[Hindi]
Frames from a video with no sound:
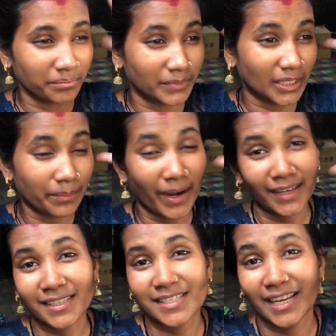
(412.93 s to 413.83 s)

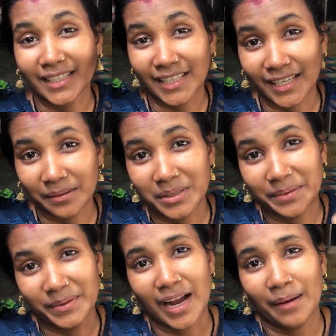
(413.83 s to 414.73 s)
दिमाग जैसे लगता है कभी
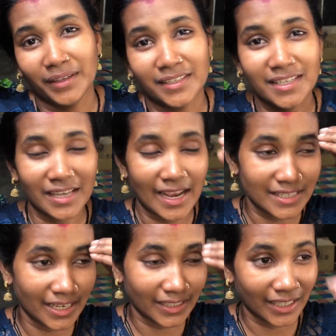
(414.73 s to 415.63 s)
कभी काम नहीं जैसे
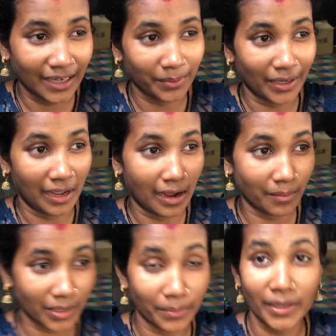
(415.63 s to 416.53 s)
ऐसा लगता है ना मैं
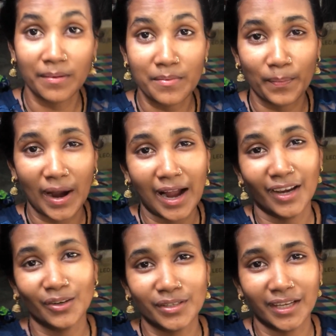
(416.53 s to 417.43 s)
हम कभी कभी
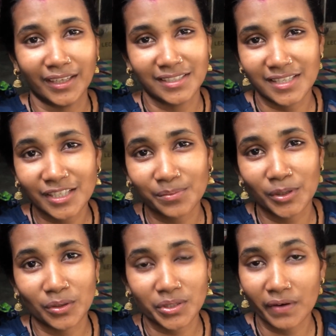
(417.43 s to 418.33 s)
पागल हो जाएंगे सच
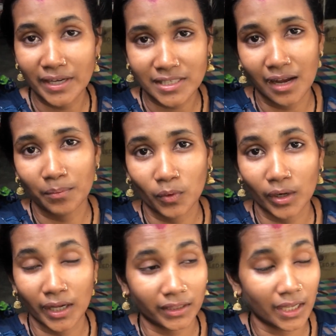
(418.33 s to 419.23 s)
में दोस्तों ऐसा हमको
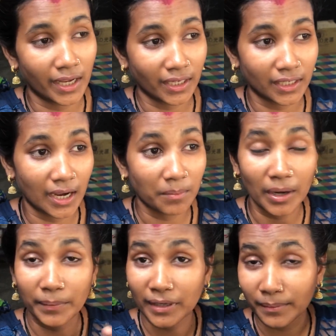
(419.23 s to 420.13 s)
लगता है कि हम
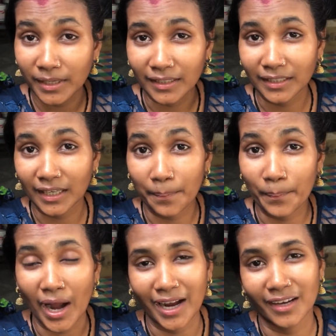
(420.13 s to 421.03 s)
कभी कभी लगता है ना
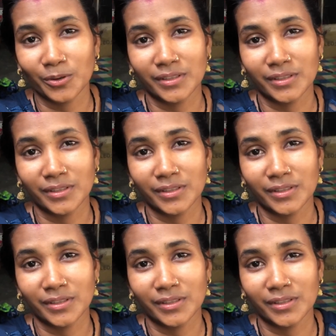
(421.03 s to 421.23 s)
पागल हो